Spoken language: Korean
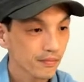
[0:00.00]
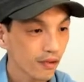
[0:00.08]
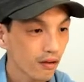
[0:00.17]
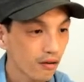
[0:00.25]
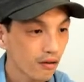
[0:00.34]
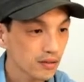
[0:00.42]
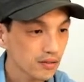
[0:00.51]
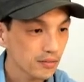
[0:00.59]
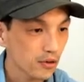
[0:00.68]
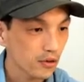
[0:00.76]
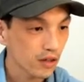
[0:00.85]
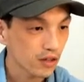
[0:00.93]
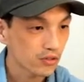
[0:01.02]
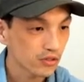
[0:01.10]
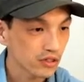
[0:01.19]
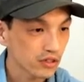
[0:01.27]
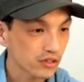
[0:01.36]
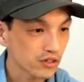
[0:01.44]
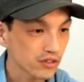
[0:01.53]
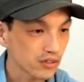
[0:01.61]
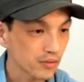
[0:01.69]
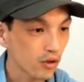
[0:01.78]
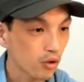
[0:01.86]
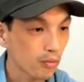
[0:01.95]
어, 12로 나눌 수 있죠.
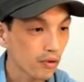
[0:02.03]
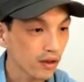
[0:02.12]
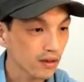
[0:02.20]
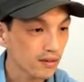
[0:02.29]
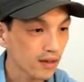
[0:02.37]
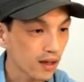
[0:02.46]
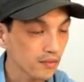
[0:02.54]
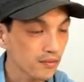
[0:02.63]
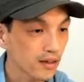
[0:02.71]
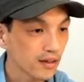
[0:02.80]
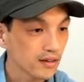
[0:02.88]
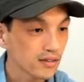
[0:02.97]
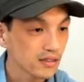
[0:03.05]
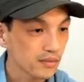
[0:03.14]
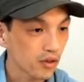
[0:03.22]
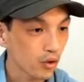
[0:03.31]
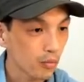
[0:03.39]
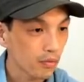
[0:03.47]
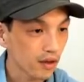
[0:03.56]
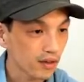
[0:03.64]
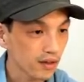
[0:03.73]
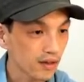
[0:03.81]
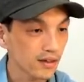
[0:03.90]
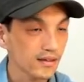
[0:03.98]
12 곱하기 3, 12
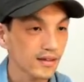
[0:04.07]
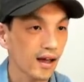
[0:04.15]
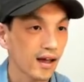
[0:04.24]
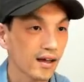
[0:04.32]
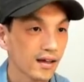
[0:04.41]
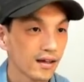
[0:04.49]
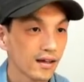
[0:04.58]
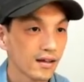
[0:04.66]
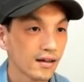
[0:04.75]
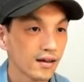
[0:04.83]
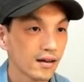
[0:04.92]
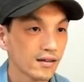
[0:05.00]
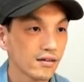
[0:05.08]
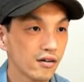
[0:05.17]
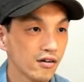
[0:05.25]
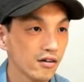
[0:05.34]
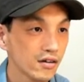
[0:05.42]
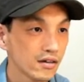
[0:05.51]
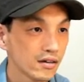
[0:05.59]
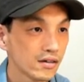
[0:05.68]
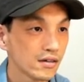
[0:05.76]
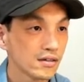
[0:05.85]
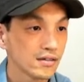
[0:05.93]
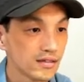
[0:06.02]
곱하기 4. 그래서
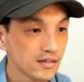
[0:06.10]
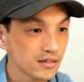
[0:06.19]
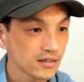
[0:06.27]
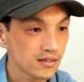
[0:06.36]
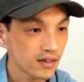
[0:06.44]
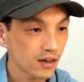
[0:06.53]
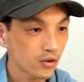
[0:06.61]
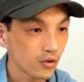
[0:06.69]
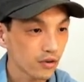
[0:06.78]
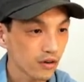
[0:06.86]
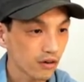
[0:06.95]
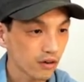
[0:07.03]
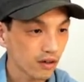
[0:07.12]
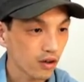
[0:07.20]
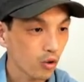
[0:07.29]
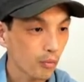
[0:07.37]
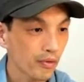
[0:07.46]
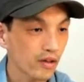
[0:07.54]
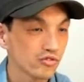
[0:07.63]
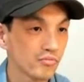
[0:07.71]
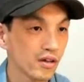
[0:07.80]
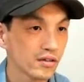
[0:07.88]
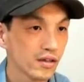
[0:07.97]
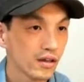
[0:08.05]
이은자로 이렇게
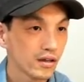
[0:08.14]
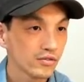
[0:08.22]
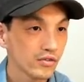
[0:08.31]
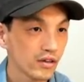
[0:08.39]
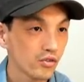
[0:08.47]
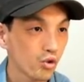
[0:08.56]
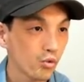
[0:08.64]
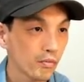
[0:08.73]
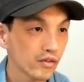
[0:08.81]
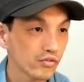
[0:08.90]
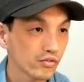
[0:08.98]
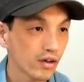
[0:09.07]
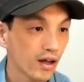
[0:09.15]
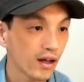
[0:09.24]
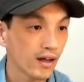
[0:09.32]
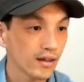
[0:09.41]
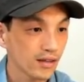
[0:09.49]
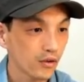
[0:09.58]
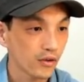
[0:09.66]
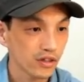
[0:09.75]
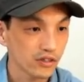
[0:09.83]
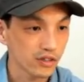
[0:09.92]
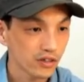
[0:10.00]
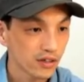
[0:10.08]
곱해주면 최소 공배수가
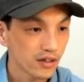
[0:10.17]
나오겠죠.